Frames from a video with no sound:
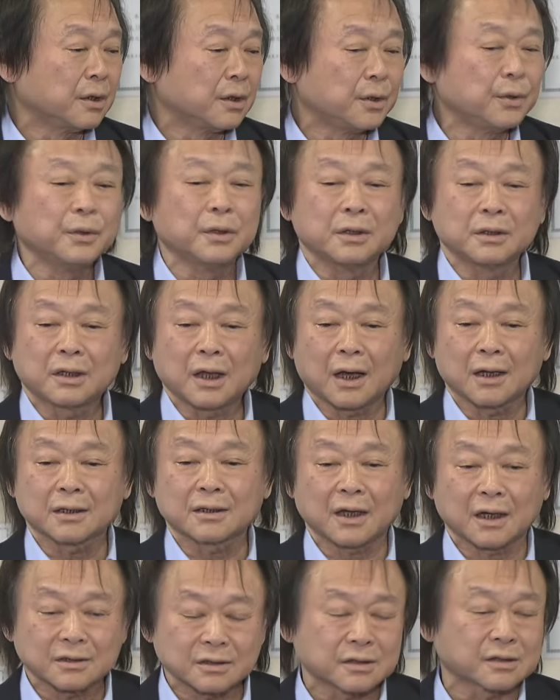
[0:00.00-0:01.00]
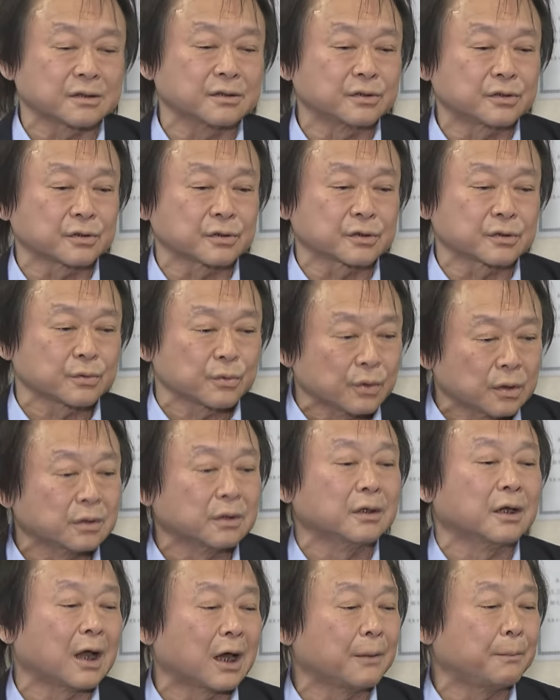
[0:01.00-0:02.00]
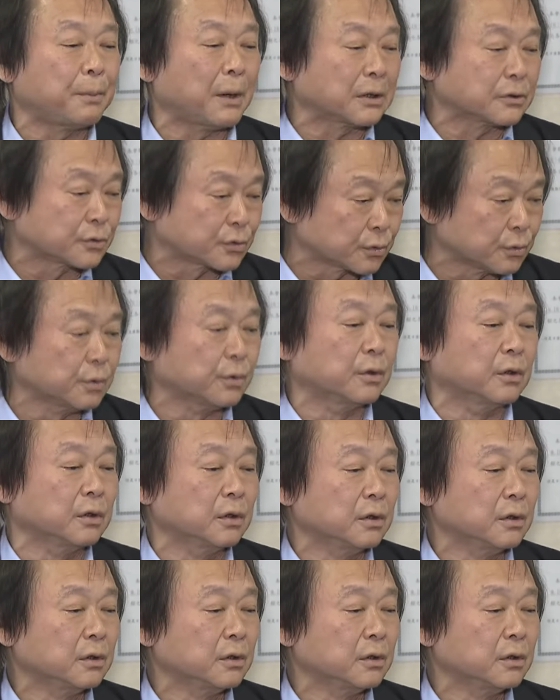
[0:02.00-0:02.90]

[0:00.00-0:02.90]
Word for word: 因为他当时就是为了来帮助我，